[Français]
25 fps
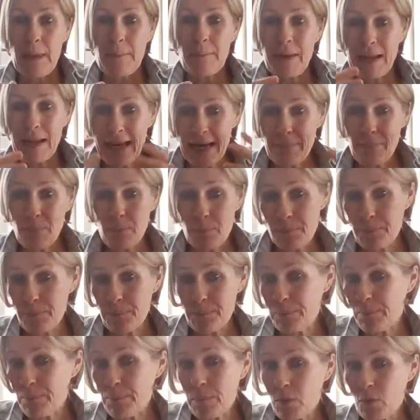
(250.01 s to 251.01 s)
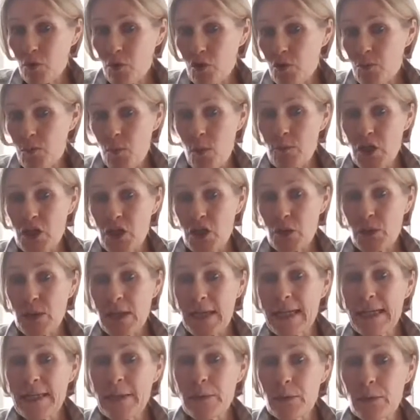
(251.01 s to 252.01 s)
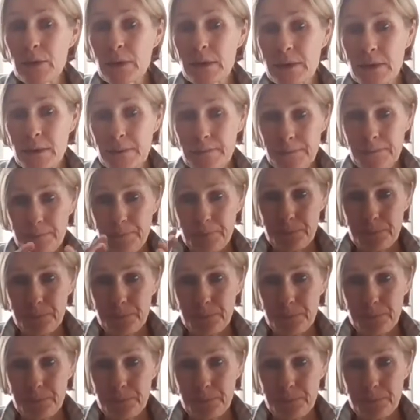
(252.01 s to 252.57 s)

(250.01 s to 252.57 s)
Mais là, en ce moment, j'ai une cliente